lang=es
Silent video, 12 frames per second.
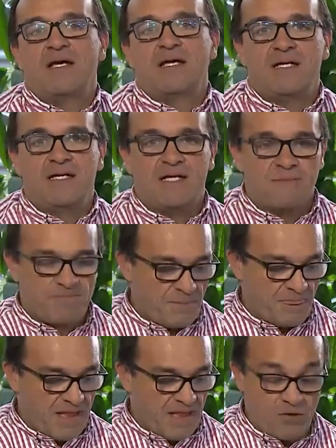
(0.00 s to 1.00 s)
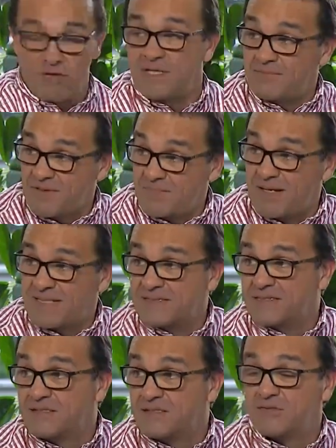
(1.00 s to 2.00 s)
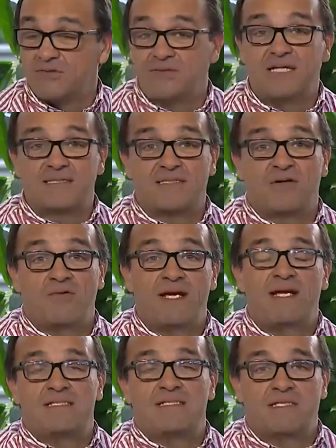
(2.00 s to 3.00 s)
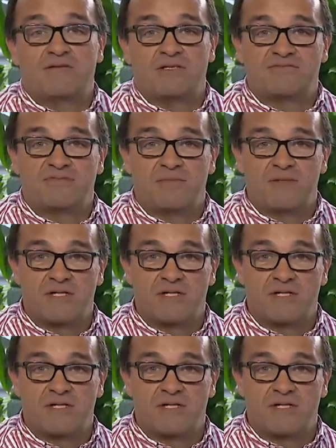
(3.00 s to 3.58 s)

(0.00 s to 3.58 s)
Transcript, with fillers: Em, con las mamás, con las abuelas y con las,